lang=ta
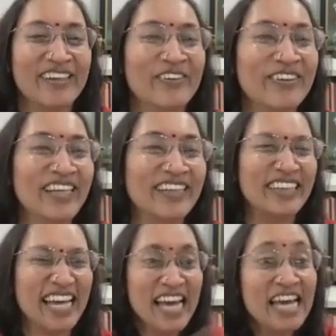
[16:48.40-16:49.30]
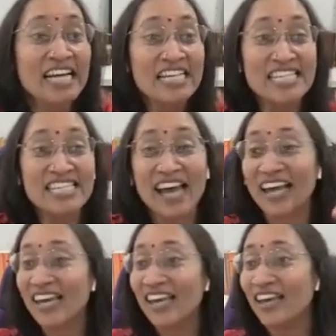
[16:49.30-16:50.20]
திரோதத்தே
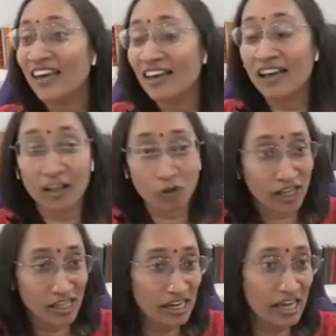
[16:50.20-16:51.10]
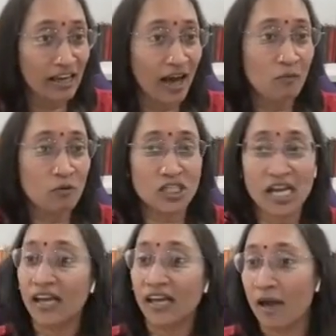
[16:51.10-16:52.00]
ஷனைஹி இக இதோ இன்னைக்கு காலை
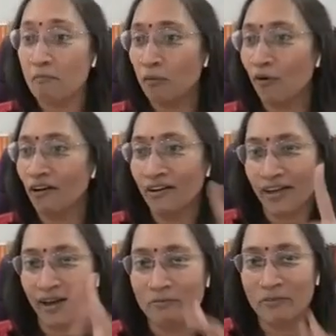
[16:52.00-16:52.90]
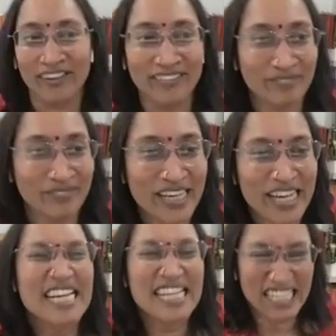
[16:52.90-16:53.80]
பிடிச்சேன் ஏன் போகலன்னு கேட்க முடியாது
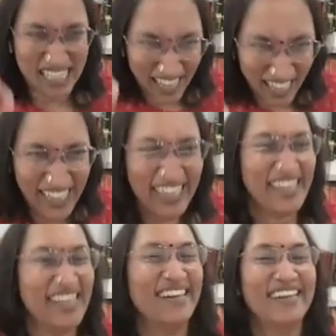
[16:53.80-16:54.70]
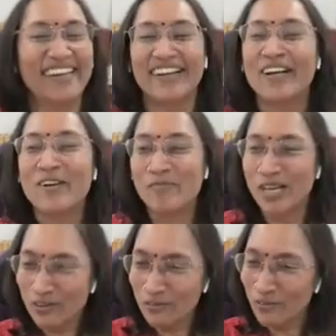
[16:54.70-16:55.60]
ஷனைஹி
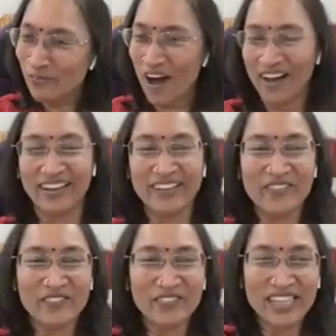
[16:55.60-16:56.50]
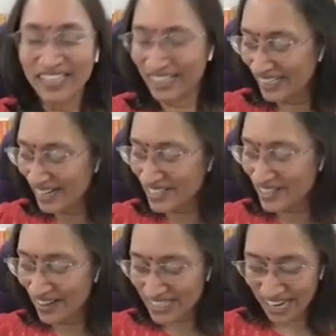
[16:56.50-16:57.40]
மெதுவா கீதையில
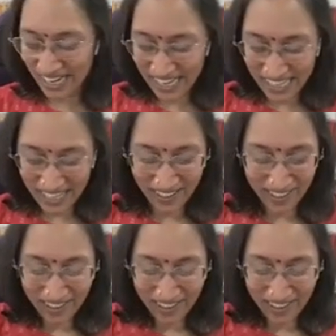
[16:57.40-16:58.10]
சொல்ல ஷனைஹி